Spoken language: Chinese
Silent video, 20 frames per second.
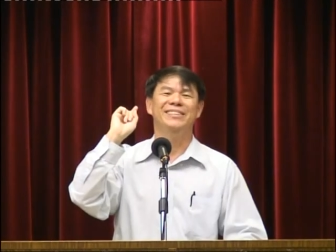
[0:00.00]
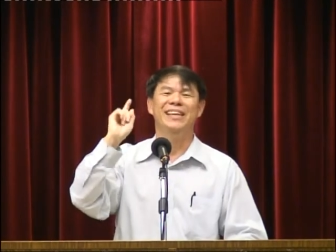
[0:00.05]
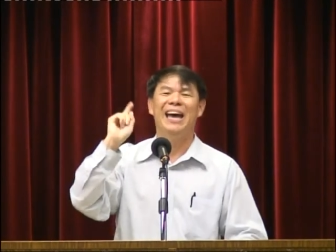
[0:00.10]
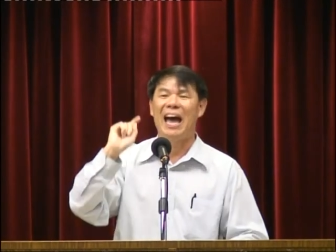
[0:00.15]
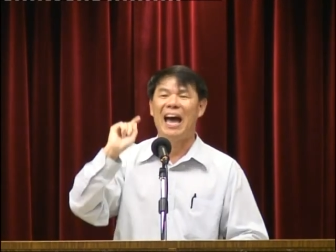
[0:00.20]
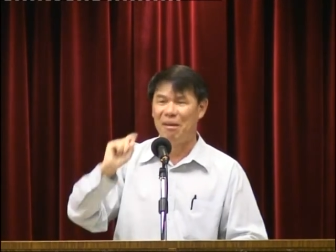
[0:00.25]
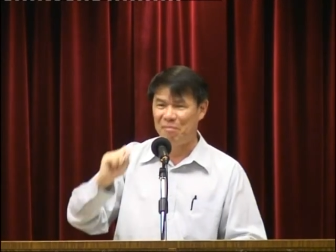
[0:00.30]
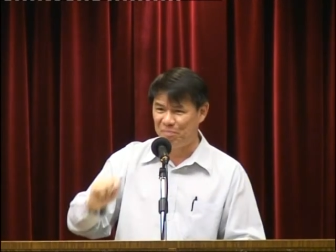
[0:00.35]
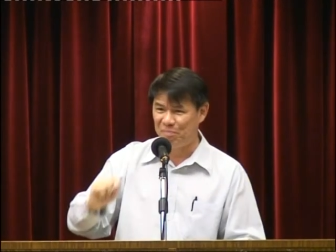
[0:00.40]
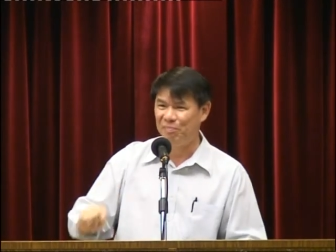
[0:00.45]

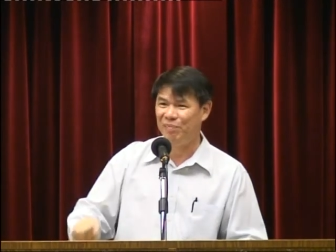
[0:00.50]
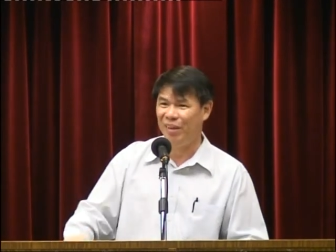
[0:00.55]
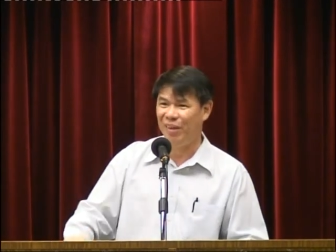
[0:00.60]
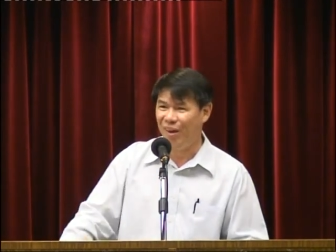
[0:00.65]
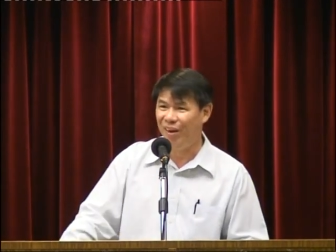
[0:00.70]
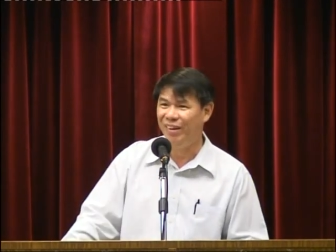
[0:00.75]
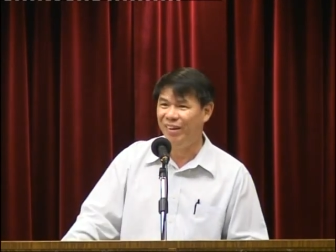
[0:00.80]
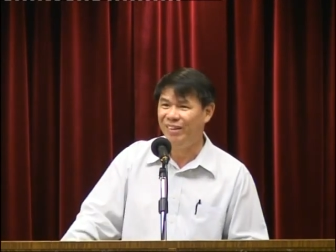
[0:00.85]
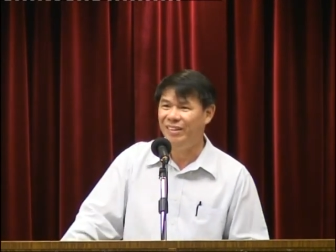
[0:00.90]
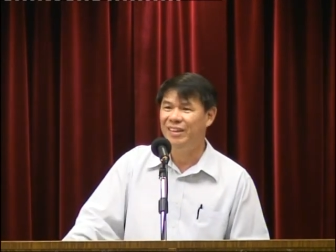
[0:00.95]
长，
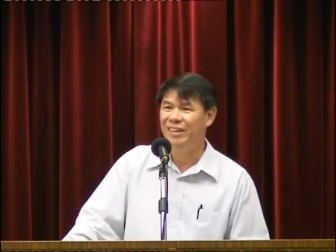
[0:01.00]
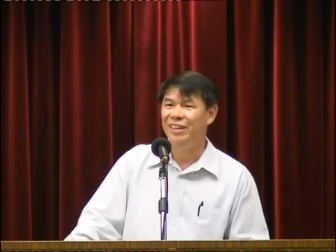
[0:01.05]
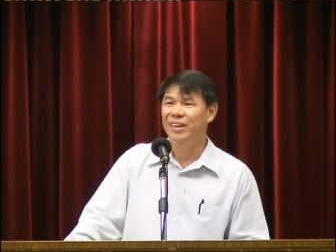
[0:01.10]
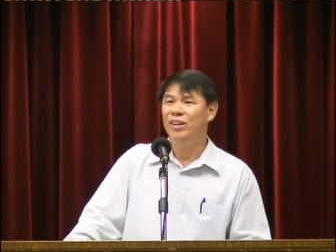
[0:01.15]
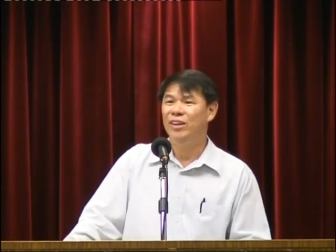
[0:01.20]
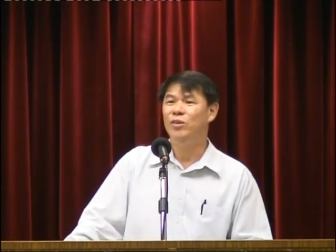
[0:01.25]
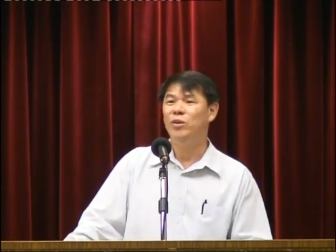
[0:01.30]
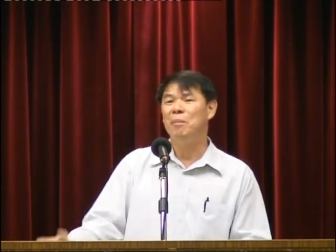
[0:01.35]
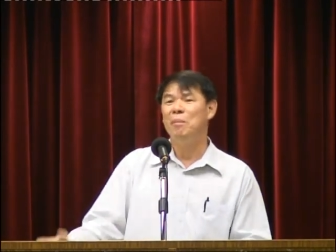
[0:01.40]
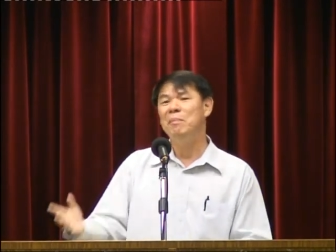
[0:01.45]
啊，
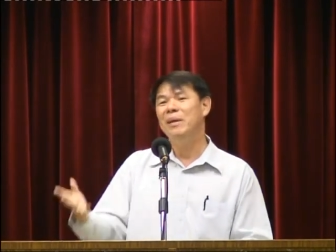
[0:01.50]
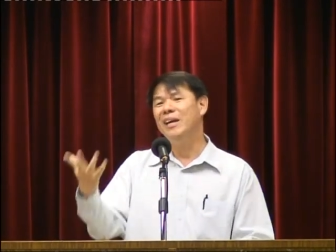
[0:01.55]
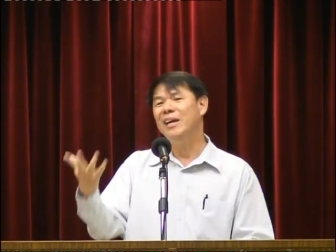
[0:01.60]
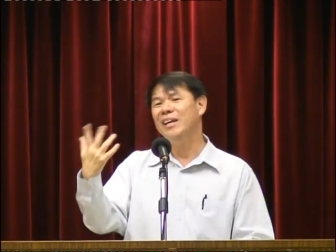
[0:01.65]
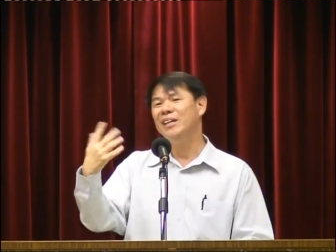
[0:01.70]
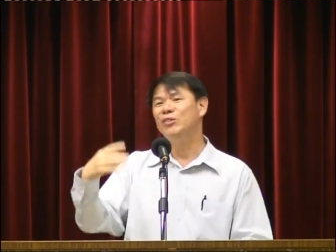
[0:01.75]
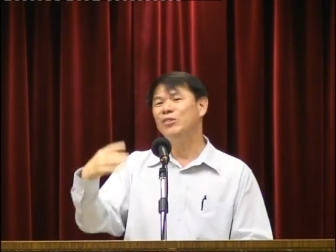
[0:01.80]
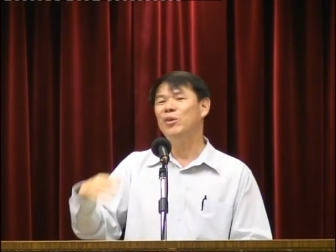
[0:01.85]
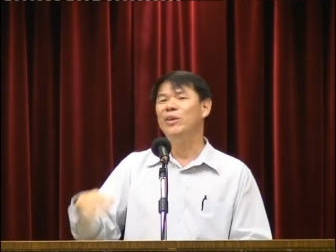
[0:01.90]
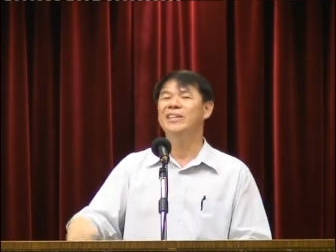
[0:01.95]
如果命
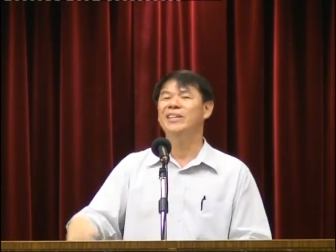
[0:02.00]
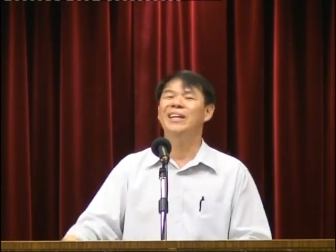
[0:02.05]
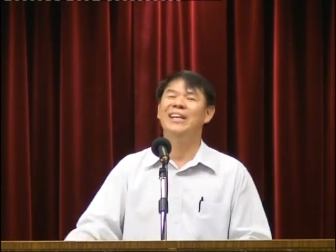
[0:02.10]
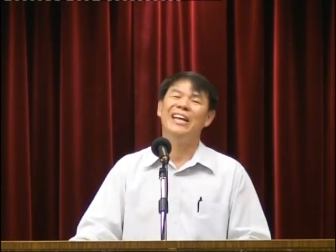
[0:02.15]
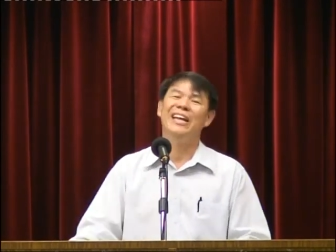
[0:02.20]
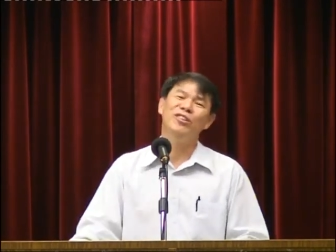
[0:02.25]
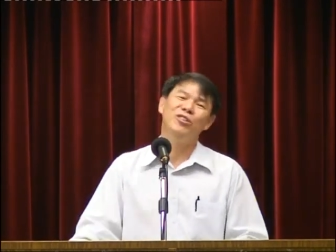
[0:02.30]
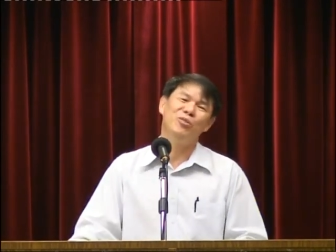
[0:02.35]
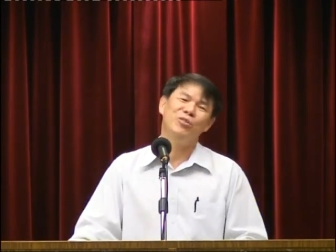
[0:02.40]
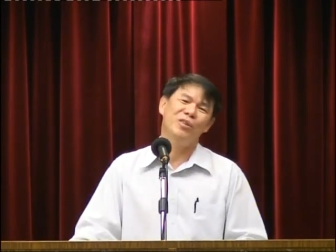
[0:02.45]
很短也
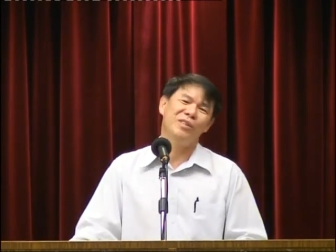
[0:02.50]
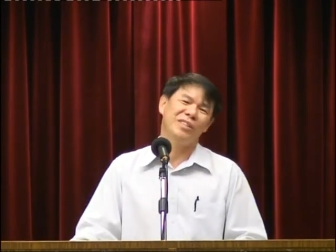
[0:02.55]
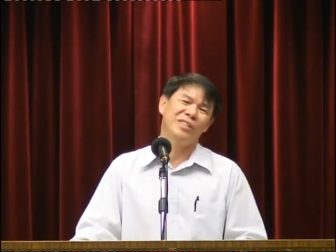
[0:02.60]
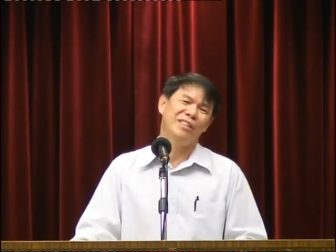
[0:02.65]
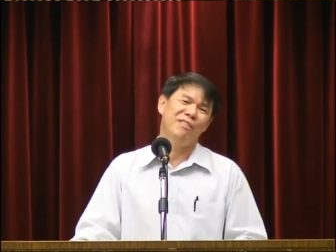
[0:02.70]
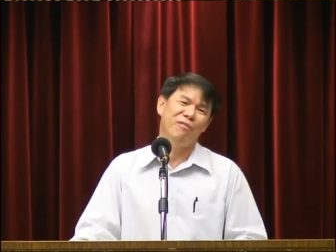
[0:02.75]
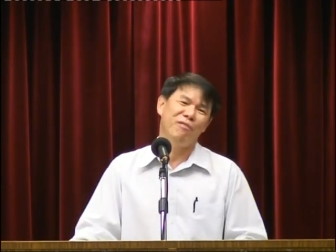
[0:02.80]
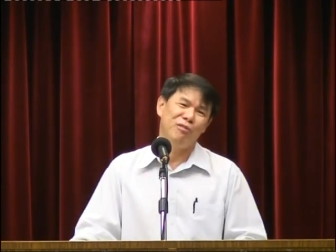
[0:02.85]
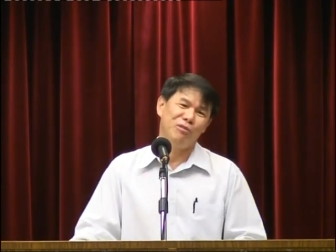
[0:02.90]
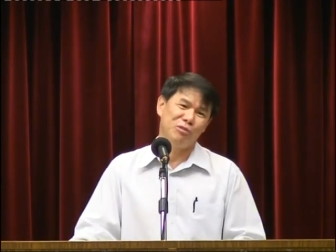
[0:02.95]
难做
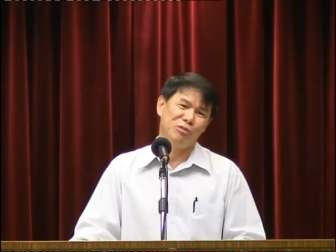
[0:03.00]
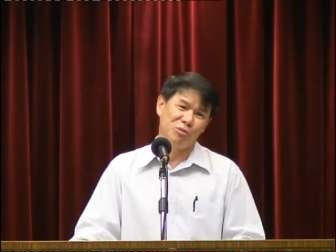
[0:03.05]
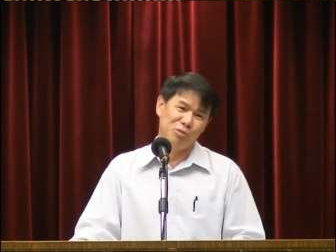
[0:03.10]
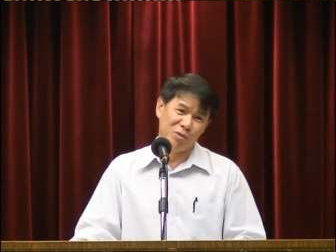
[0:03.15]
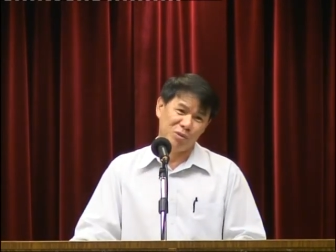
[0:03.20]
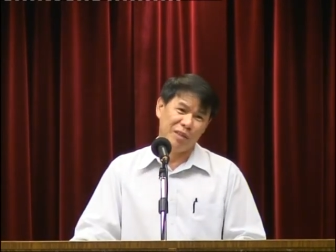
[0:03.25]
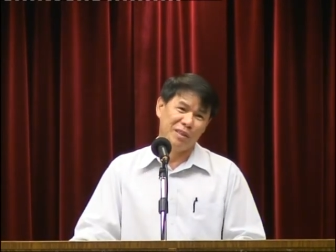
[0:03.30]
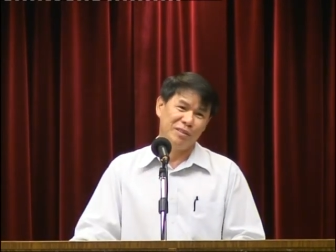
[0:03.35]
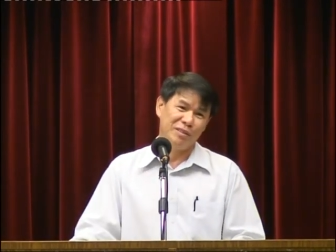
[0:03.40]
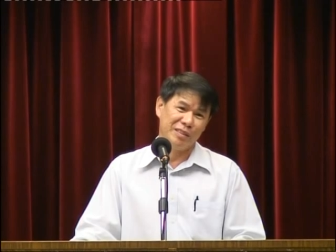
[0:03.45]
侍奉主，
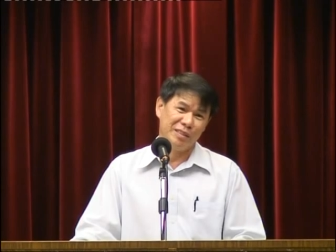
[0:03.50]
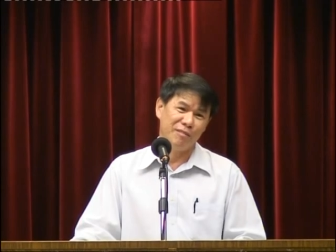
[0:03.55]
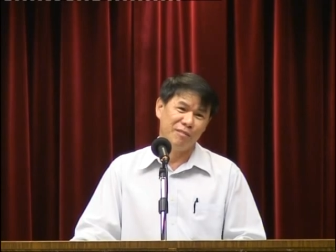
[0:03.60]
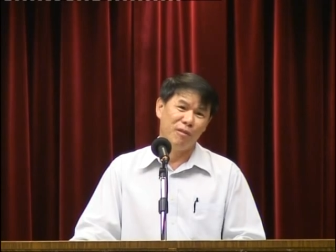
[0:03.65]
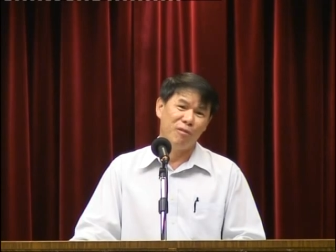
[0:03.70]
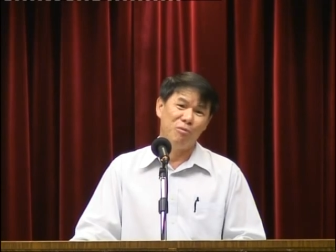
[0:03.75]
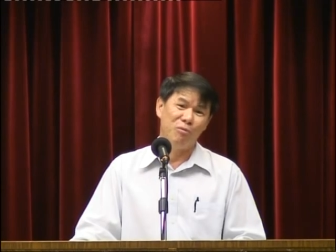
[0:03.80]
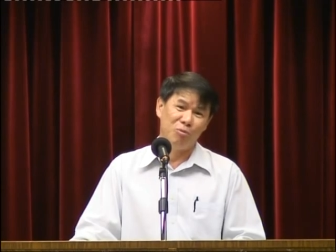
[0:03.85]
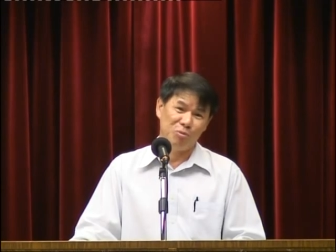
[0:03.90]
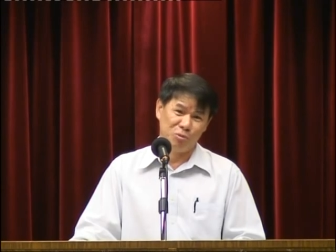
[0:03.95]
说的侍
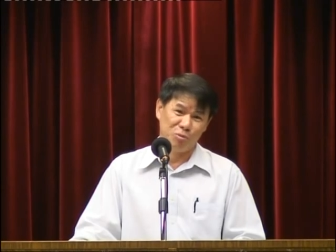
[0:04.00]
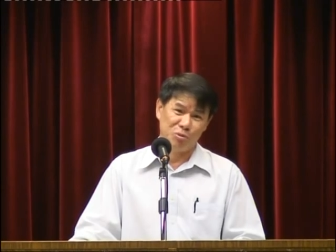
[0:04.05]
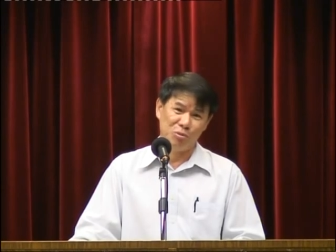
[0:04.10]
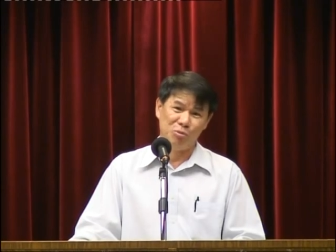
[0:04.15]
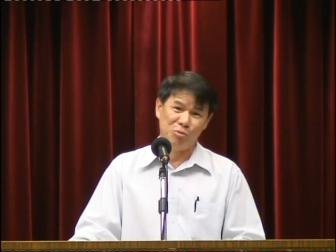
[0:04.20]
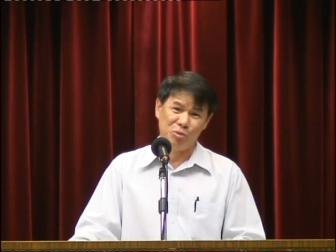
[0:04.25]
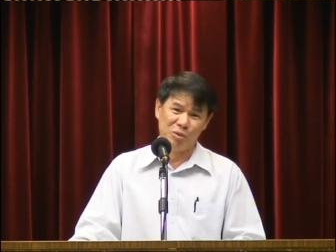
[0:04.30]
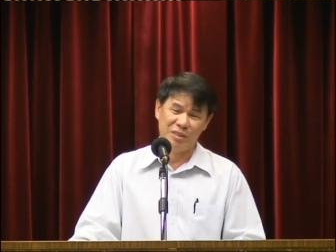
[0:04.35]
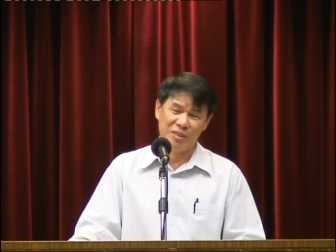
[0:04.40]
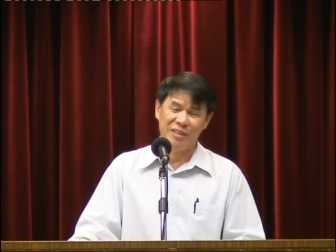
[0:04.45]
奉五
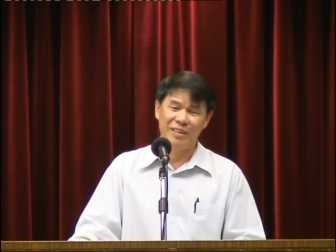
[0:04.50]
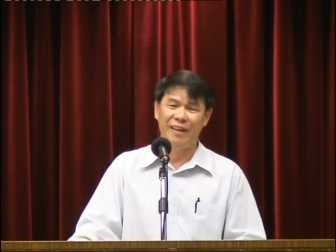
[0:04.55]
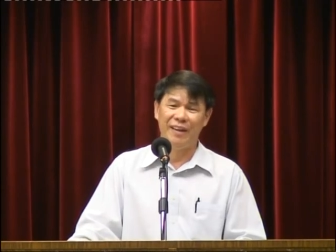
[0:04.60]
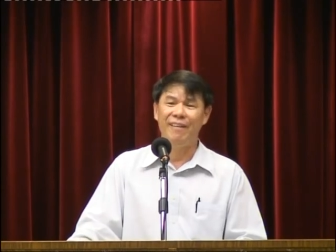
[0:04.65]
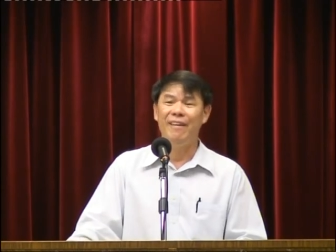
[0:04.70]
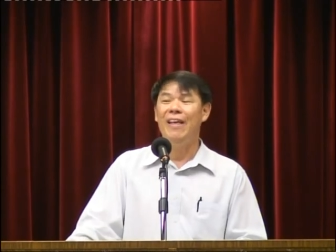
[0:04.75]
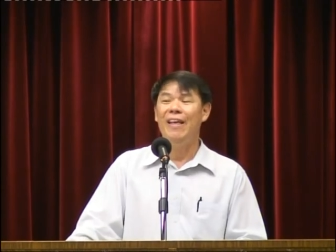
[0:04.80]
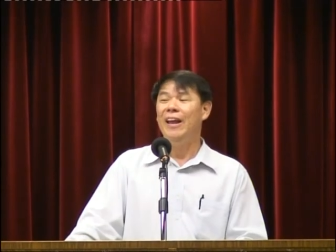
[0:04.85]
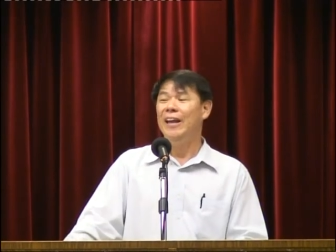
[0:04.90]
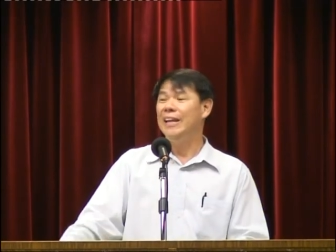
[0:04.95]
祖五十年。